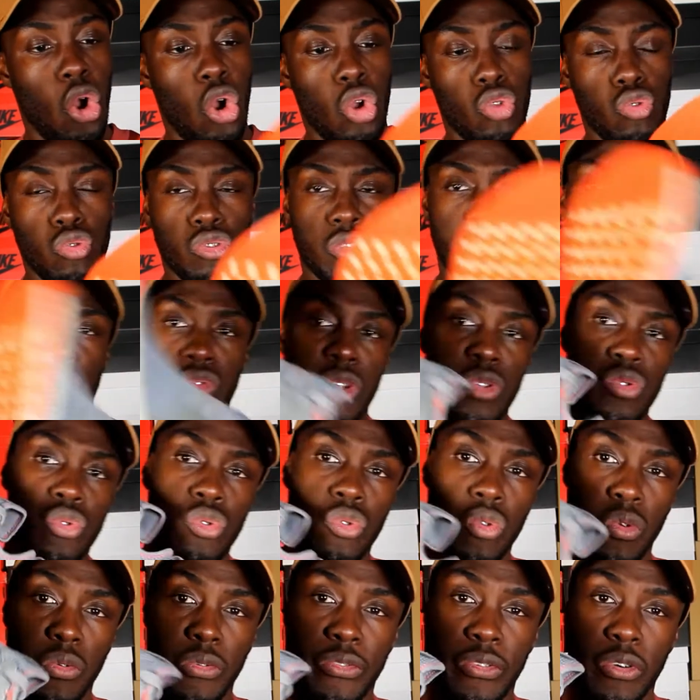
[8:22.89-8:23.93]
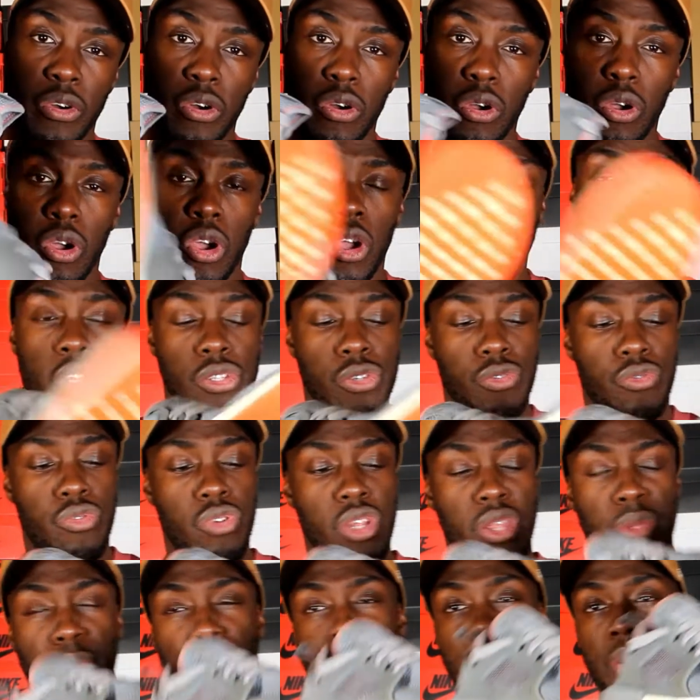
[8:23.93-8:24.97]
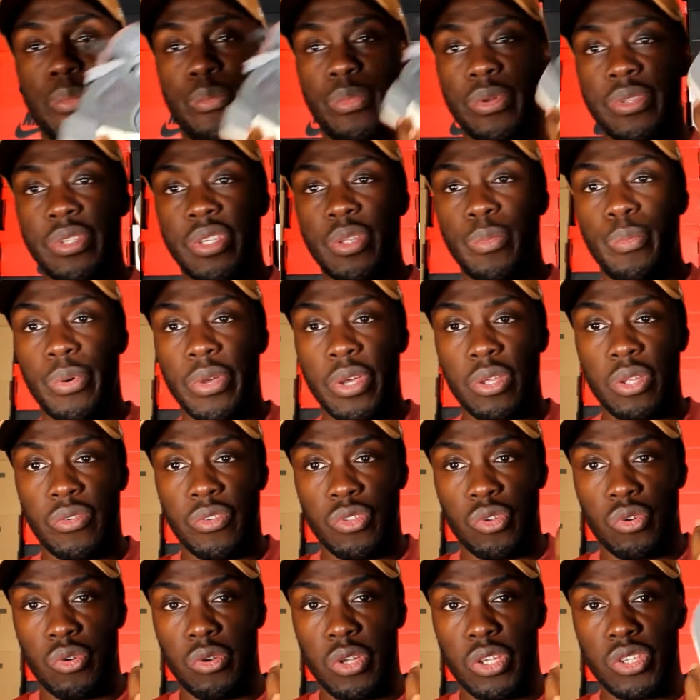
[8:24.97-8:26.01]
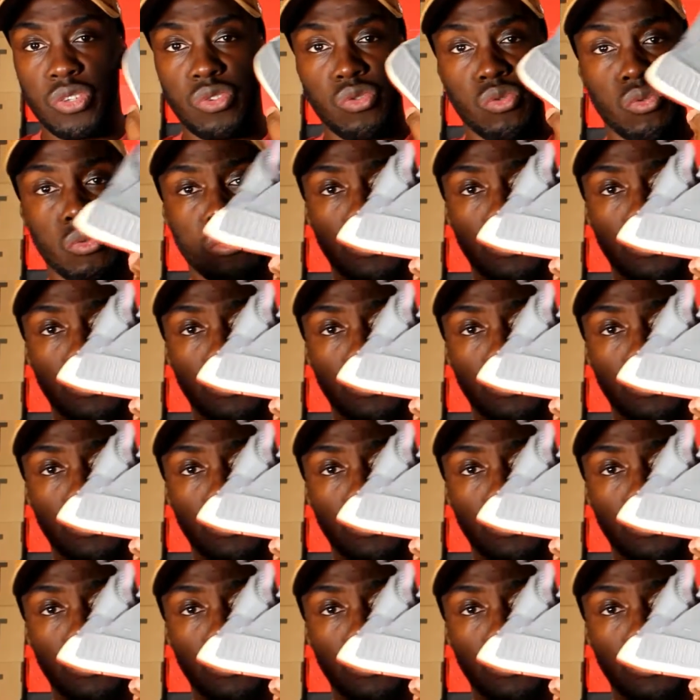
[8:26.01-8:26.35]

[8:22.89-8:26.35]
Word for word: Donc si vous voulez du confort, si vous voulez une belle petite paire dans votre collection,